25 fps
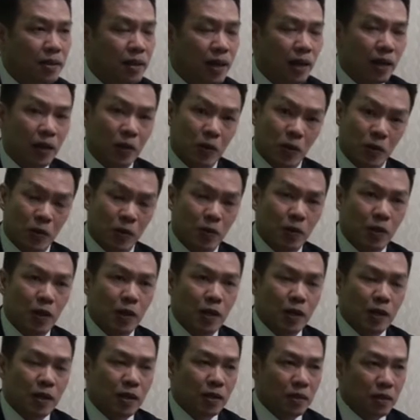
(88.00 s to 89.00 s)
kalau
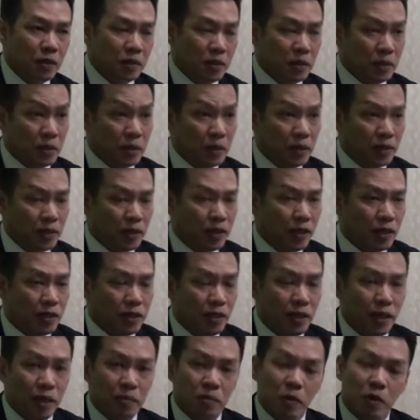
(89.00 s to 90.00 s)
uh, kita
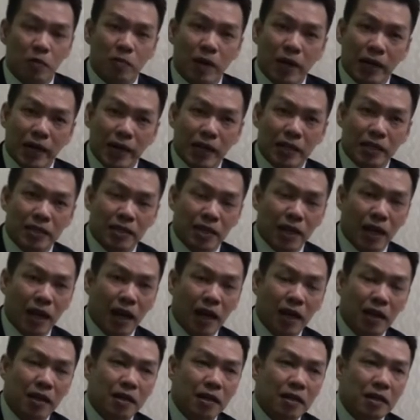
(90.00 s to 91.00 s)
tidak mau pakai istilah
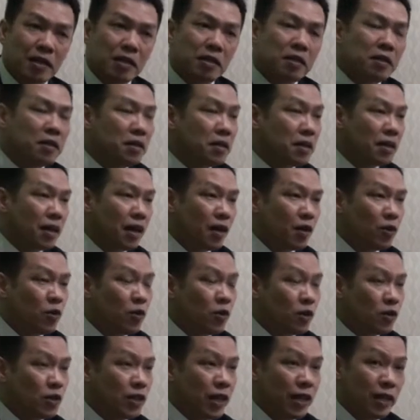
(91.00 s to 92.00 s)
uh, kalau
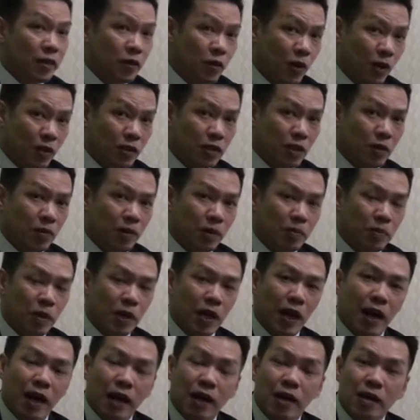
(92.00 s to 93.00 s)
saya orang Jawa
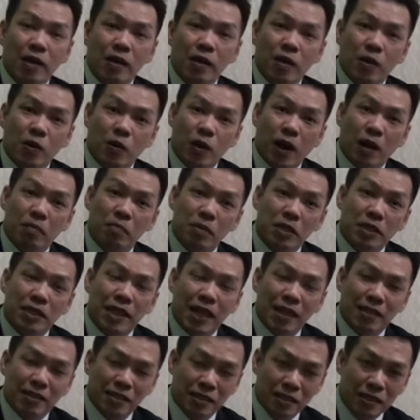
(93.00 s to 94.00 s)
bilang orang
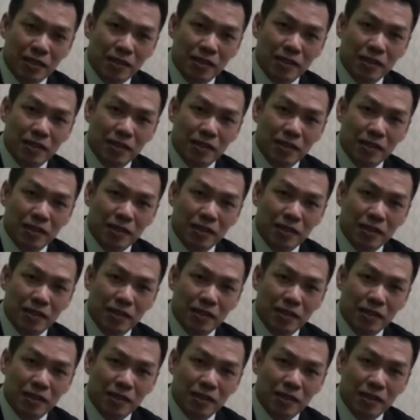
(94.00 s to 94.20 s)
berjaji